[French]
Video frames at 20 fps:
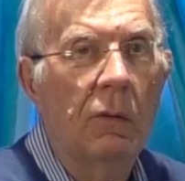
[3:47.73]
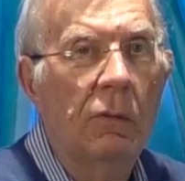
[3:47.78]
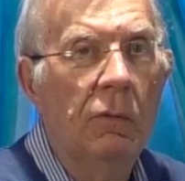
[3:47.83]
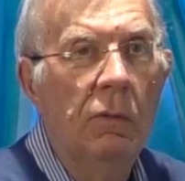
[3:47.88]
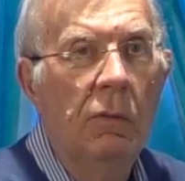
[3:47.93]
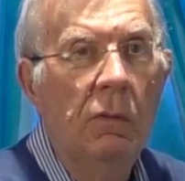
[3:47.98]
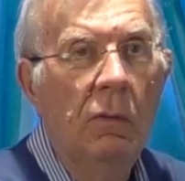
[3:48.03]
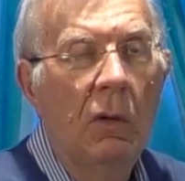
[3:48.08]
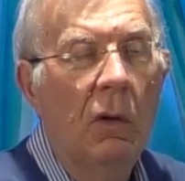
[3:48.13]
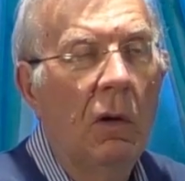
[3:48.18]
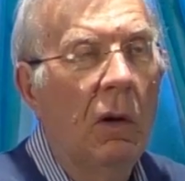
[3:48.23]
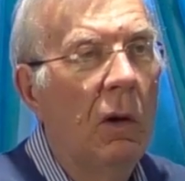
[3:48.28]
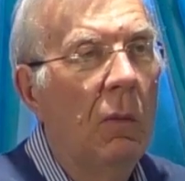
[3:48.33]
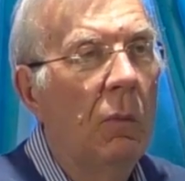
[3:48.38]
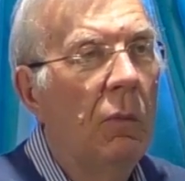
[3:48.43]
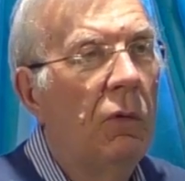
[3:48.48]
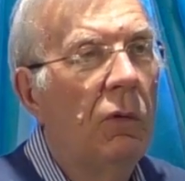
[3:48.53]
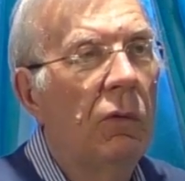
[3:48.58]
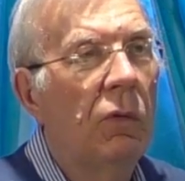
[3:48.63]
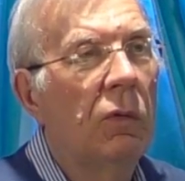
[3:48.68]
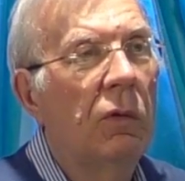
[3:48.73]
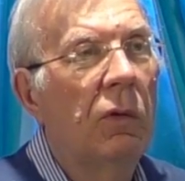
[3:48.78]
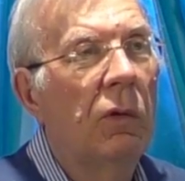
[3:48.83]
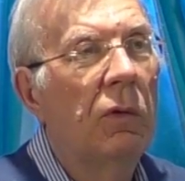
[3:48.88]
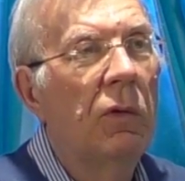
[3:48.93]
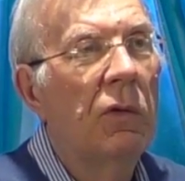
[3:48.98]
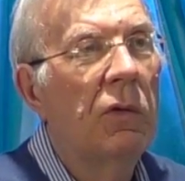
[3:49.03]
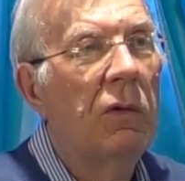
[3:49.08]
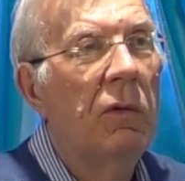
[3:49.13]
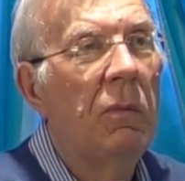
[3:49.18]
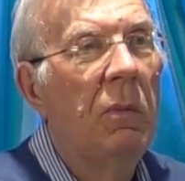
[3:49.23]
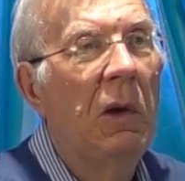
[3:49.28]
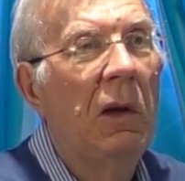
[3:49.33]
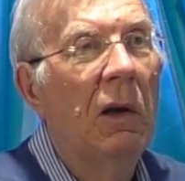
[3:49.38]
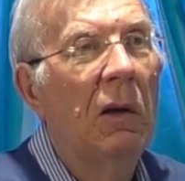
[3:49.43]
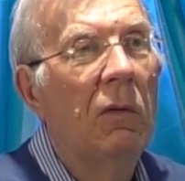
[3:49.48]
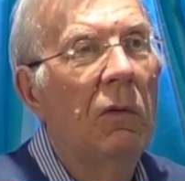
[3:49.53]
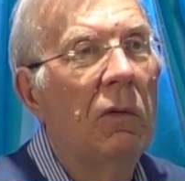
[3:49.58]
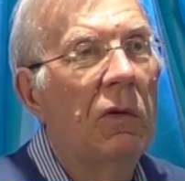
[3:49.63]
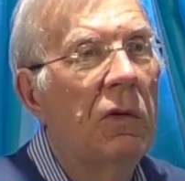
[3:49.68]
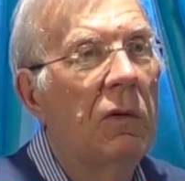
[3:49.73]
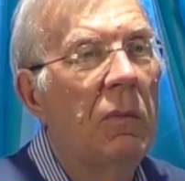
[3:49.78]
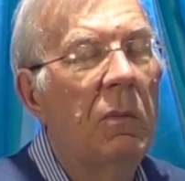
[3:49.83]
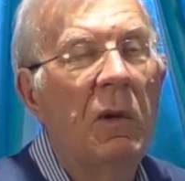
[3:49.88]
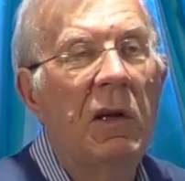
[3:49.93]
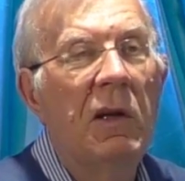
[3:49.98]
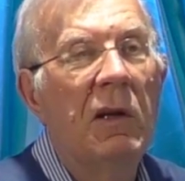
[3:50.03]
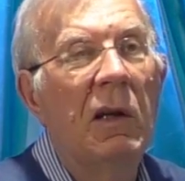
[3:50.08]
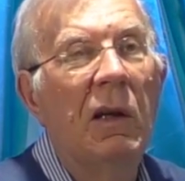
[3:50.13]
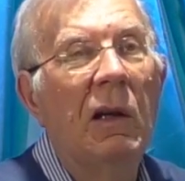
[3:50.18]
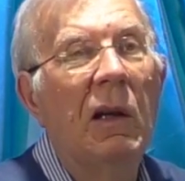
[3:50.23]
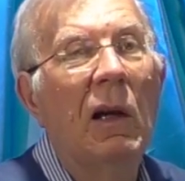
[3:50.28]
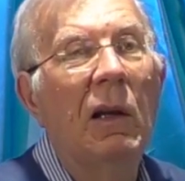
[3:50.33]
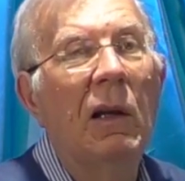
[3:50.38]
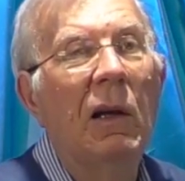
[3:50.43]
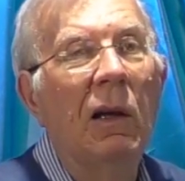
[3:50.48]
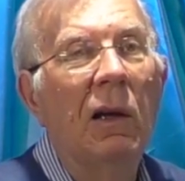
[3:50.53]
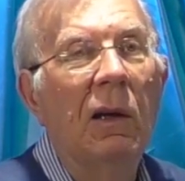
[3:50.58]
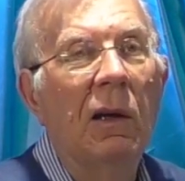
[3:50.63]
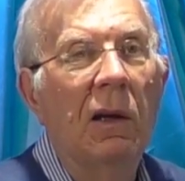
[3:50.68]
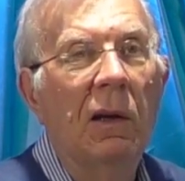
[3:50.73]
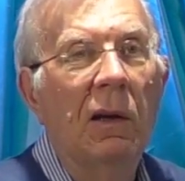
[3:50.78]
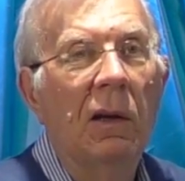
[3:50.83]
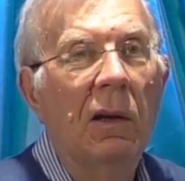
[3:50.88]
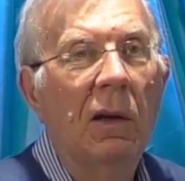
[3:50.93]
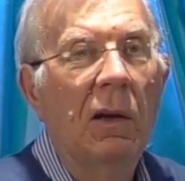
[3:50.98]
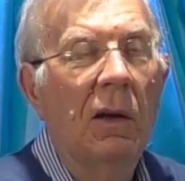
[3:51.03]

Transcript: roue plutôt que de subir le supplice des galères.